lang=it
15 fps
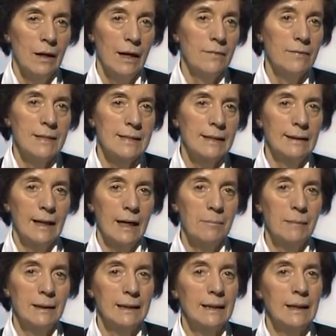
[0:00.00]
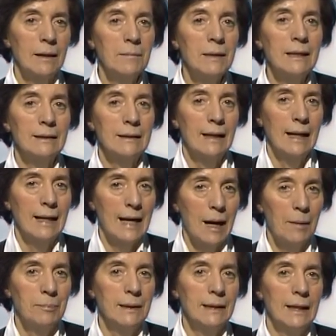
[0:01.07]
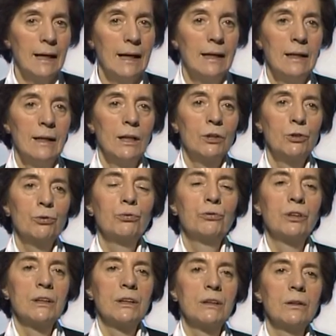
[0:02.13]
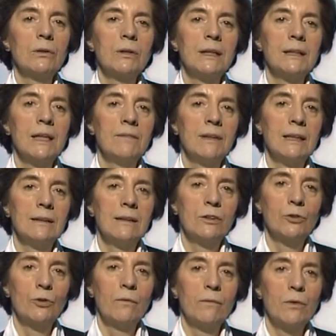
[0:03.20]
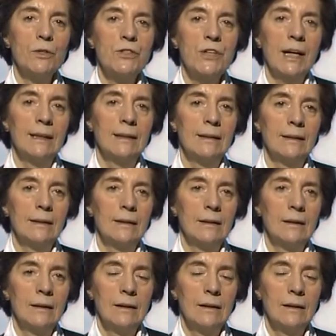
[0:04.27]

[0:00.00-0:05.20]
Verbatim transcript: E visse drammaticamente la rapida successione di eventi sconvolgenti,